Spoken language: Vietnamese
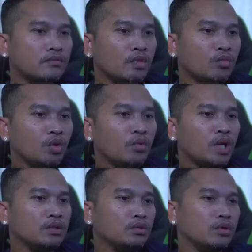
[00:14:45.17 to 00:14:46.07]
bông
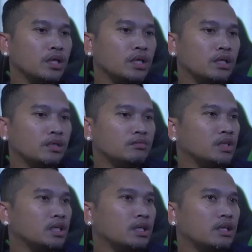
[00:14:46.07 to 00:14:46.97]
pra thủ lấy ở nhom
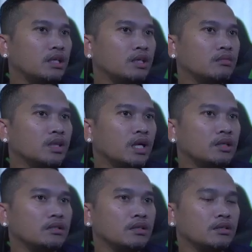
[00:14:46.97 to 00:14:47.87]
dây lờ đê nhom đã
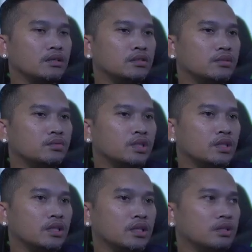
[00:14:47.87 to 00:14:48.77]
description
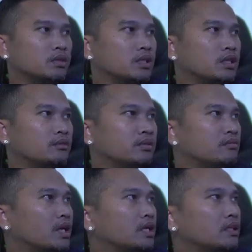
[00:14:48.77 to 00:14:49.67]
lờ đê và năng này
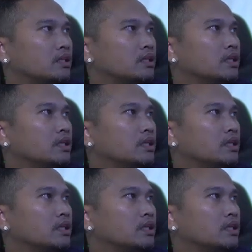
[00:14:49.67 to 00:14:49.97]
bà thế